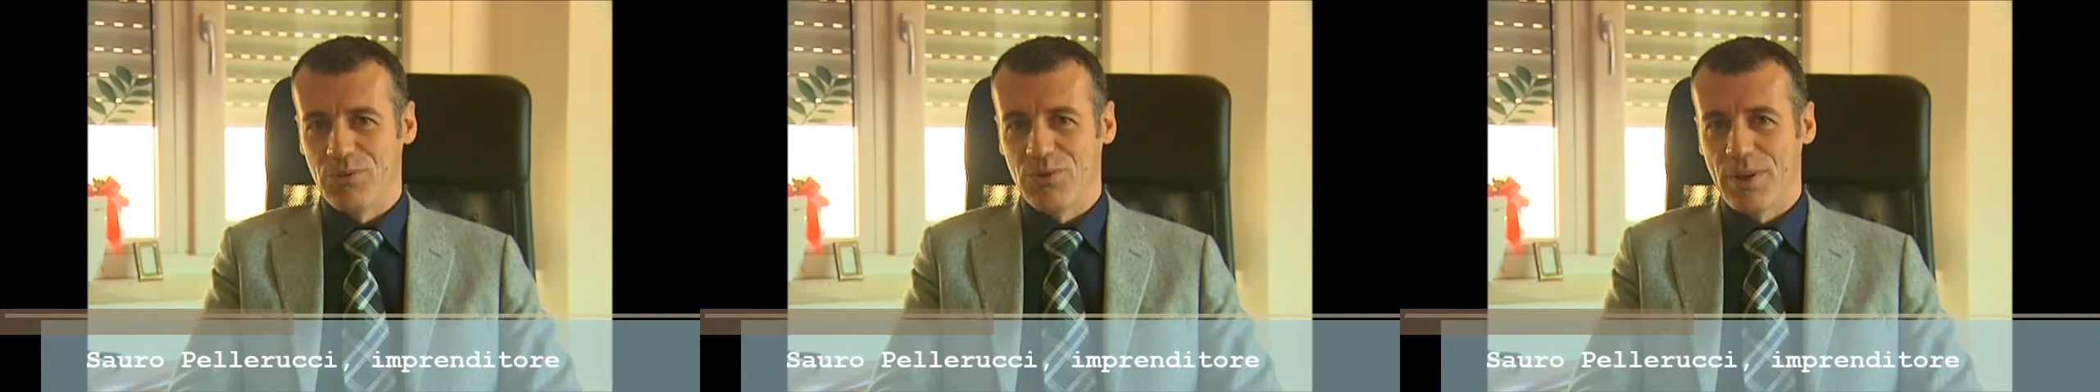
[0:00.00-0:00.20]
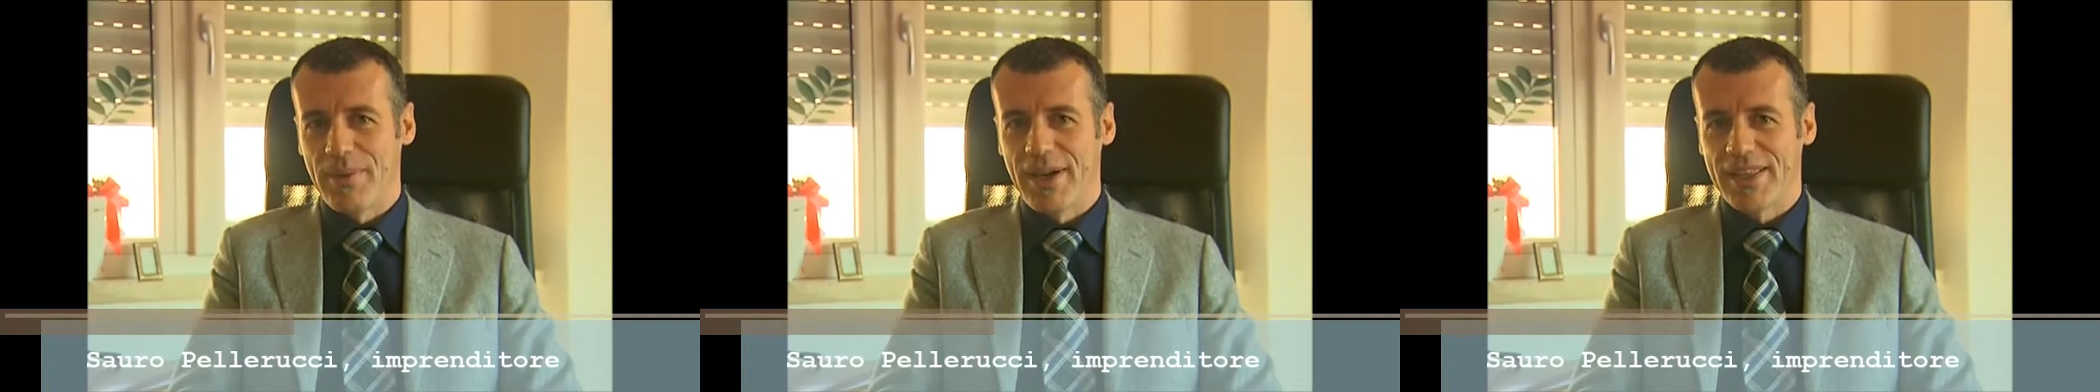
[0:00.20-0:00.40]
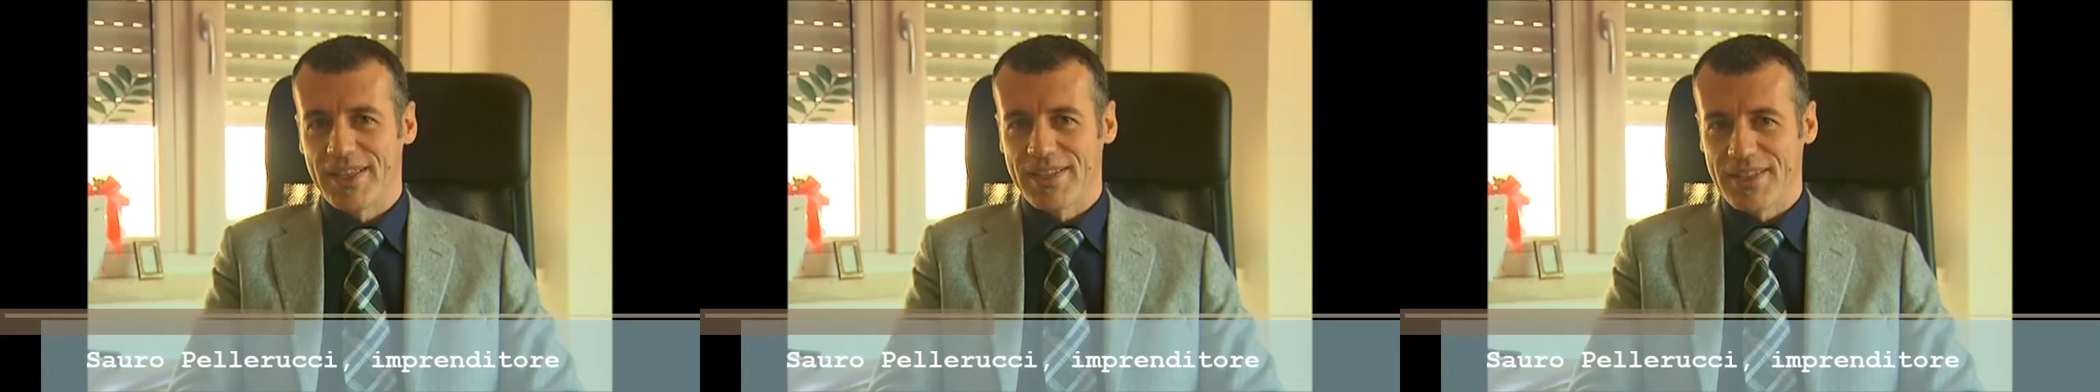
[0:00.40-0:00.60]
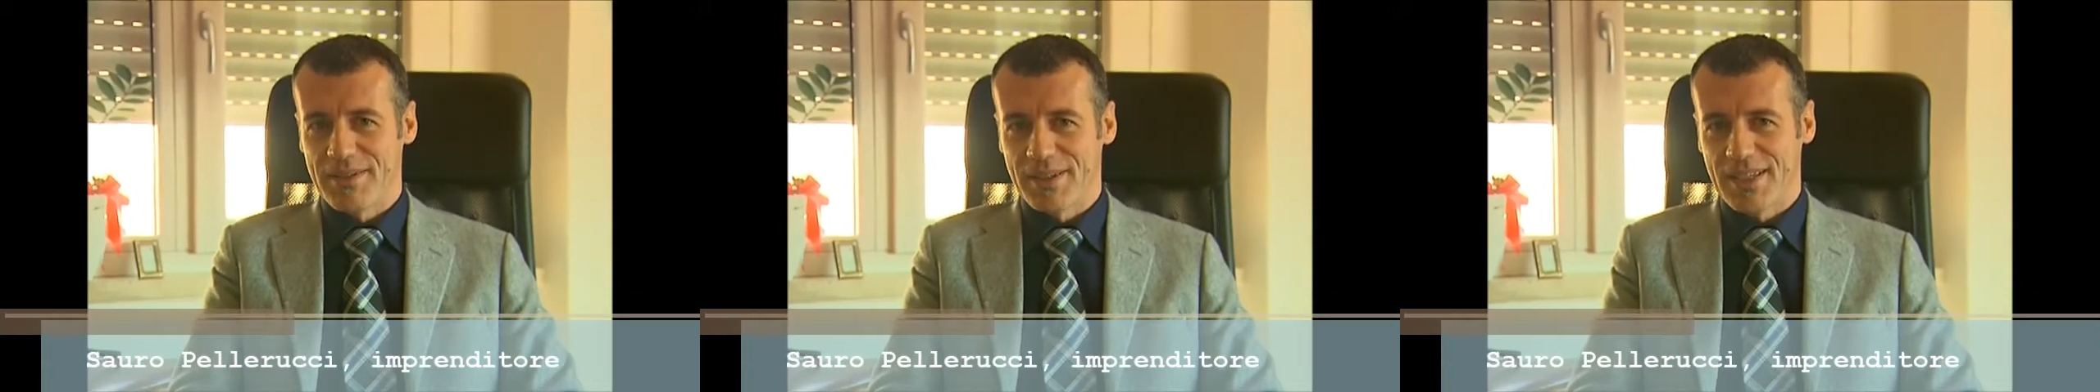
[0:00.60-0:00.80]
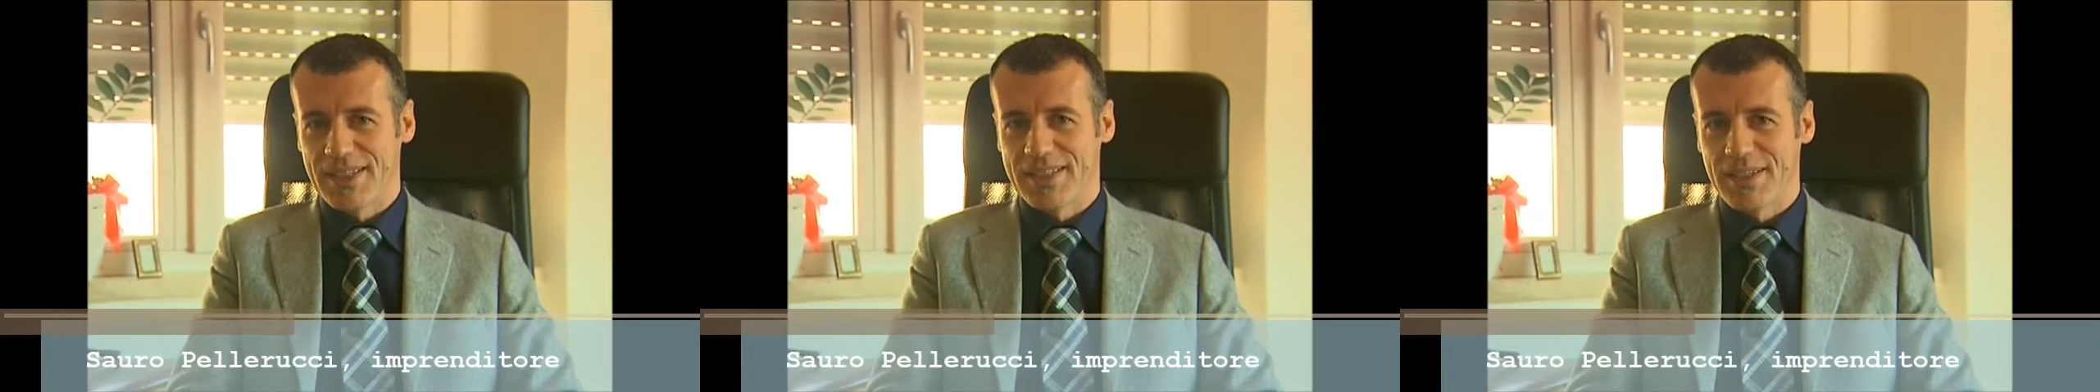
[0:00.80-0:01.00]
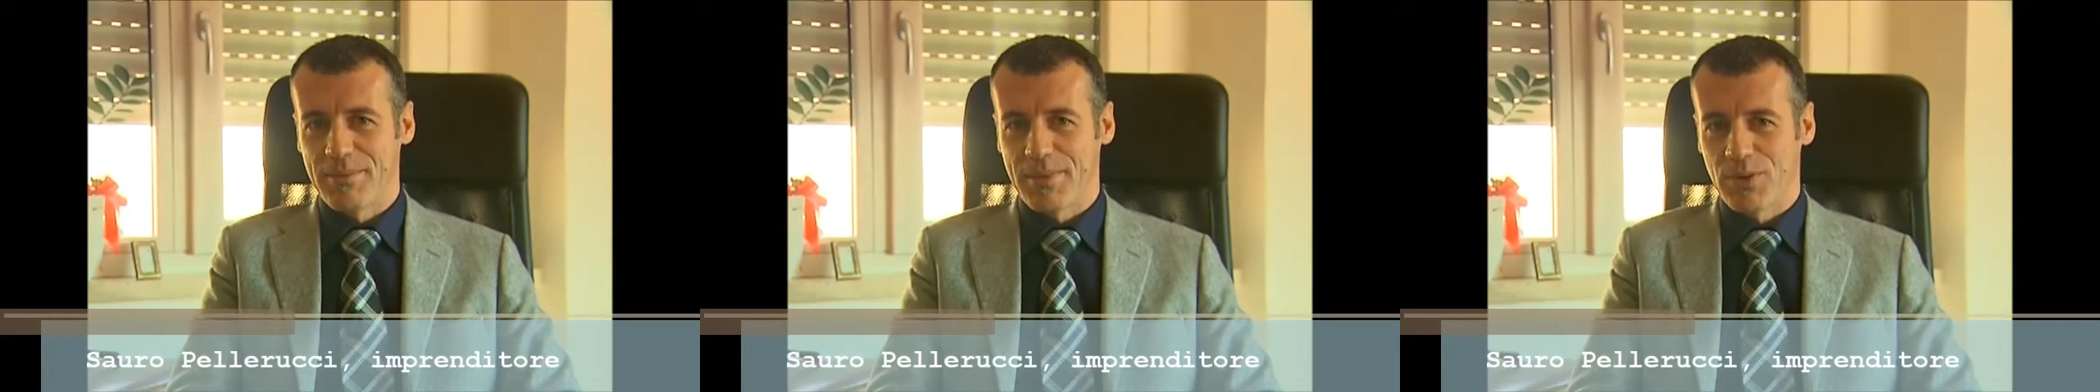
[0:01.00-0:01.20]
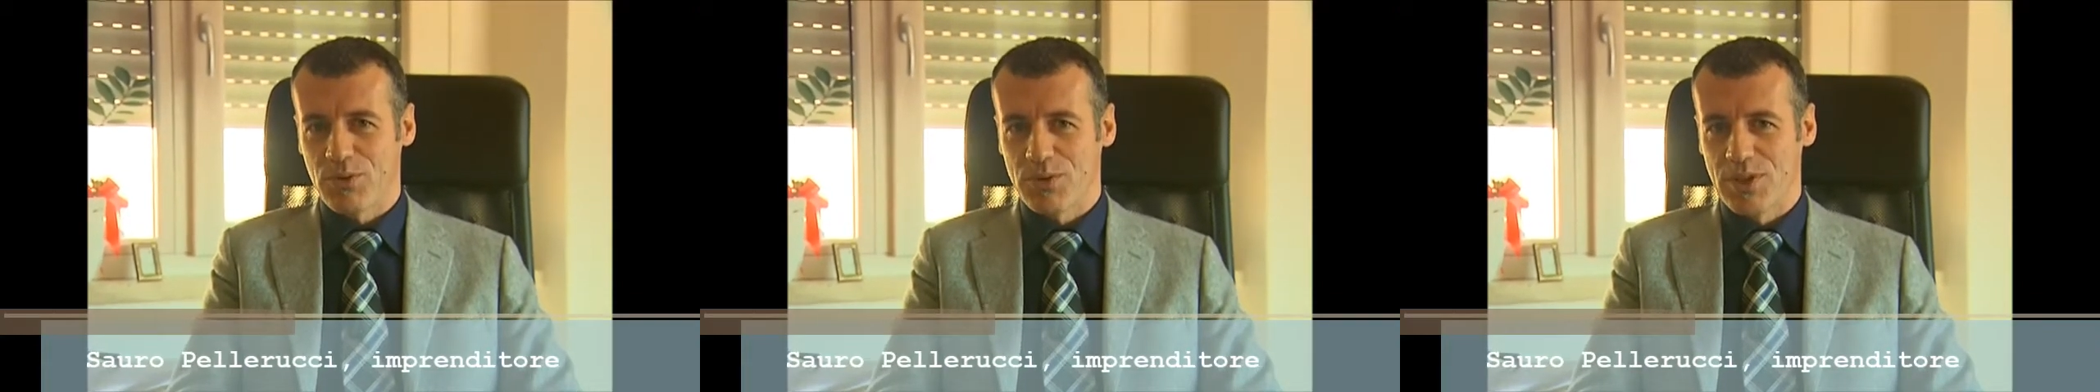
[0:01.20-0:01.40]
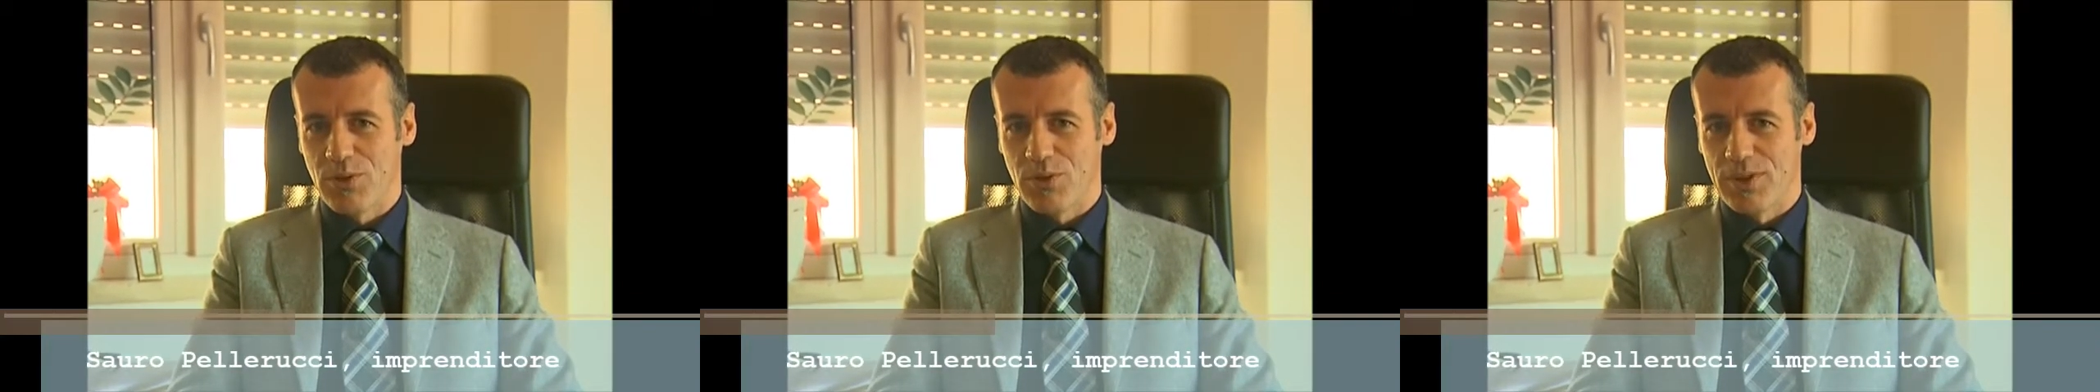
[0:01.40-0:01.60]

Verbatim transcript: una, meta se, che sembra così